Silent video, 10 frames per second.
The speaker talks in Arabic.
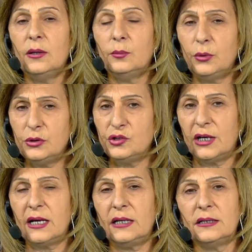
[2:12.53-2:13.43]

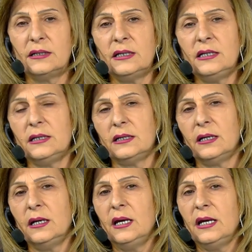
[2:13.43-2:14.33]
ببرجك رح
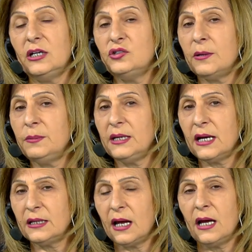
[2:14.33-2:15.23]
تعطيك
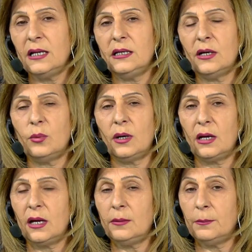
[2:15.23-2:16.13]
إيجابيات عالية
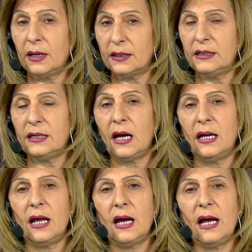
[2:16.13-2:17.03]
والمقدرة
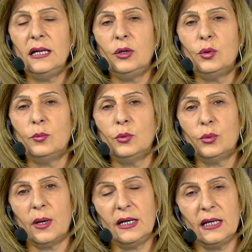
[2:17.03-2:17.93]
على حل الأمور
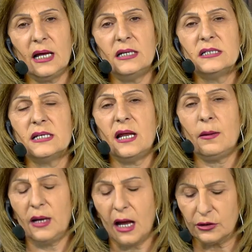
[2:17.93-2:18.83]
وإحلال
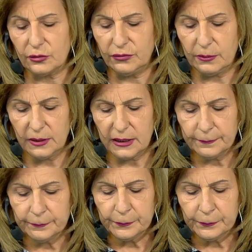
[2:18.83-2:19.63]
السلام العاطفي